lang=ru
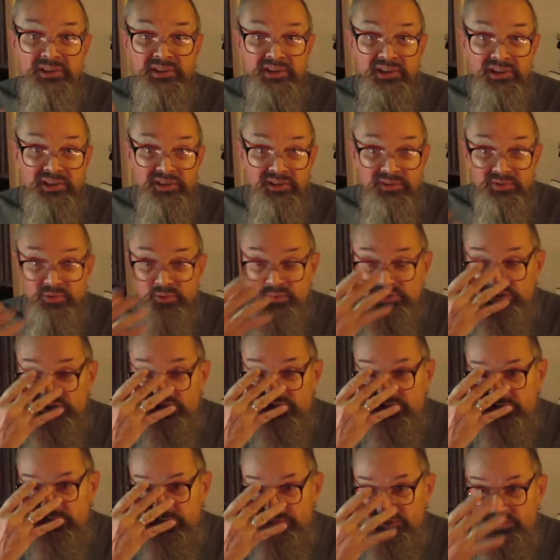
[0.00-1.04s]
Англии уже.
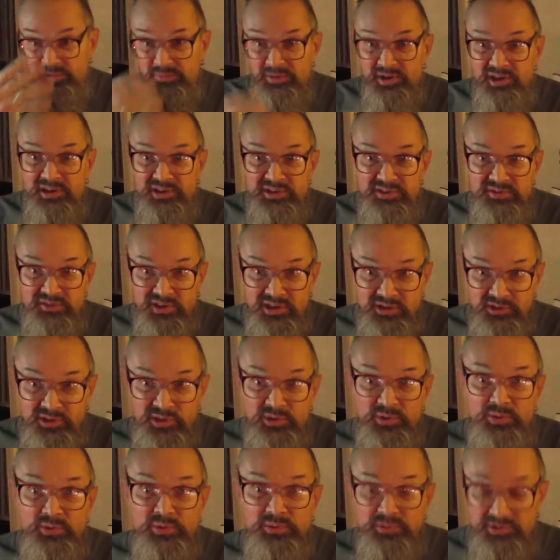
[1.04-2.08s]
Они перебрались в
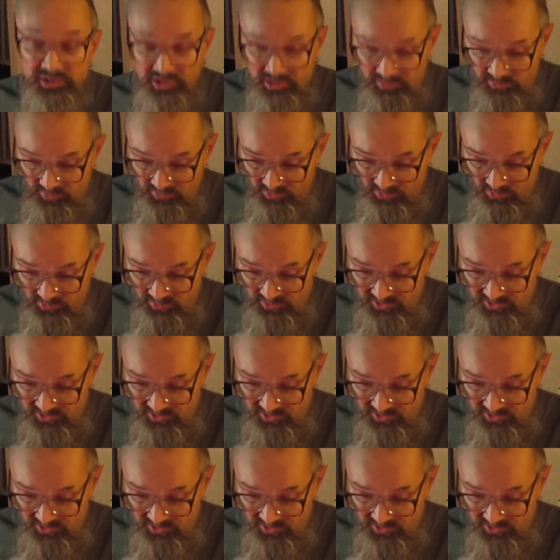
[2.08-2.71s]
Англию, я имею в виду